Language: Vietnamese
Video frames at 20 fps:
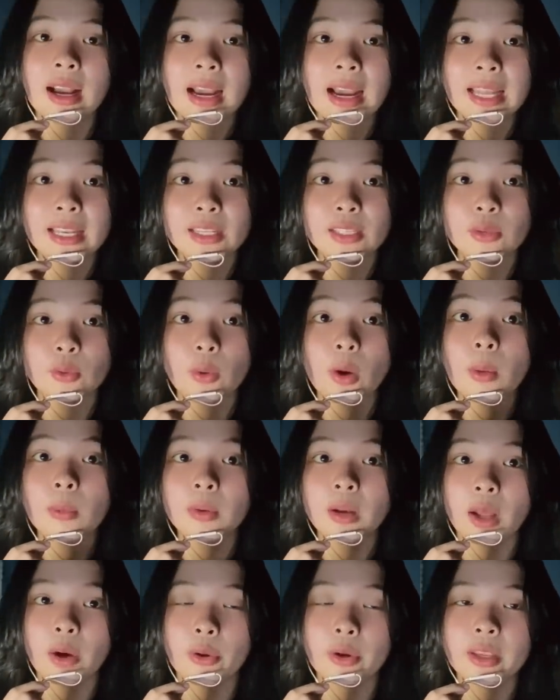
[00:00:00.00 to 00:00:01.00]
anh của
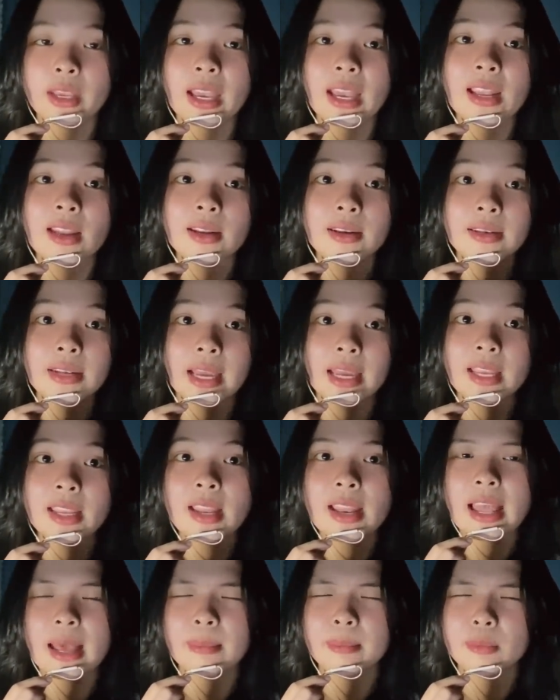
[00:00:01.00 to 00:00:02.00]
ông nội hay lên gãy
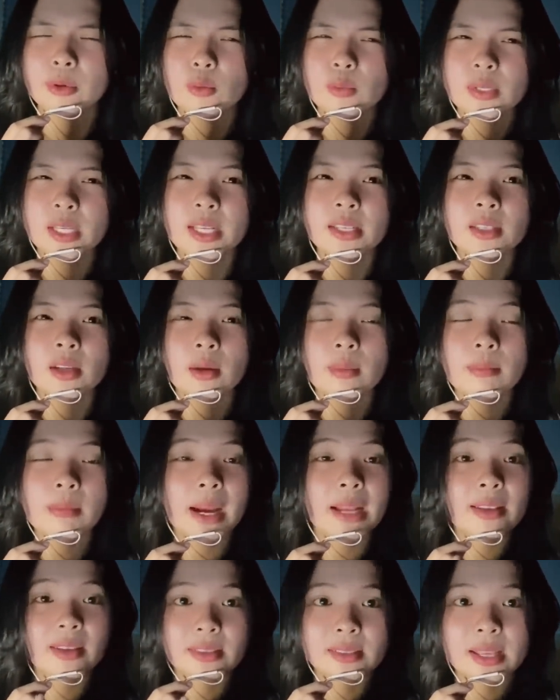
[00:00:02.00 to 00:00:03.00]
đi làm lúc sáng sớm
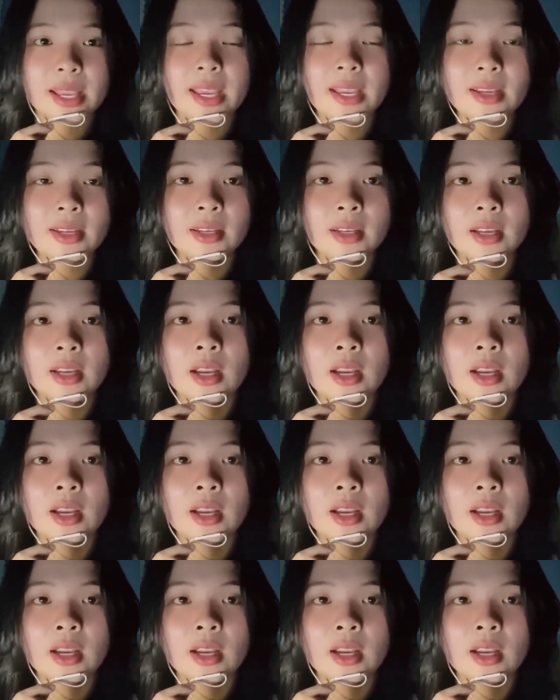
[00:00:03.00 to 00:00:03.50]
3 giờ sáng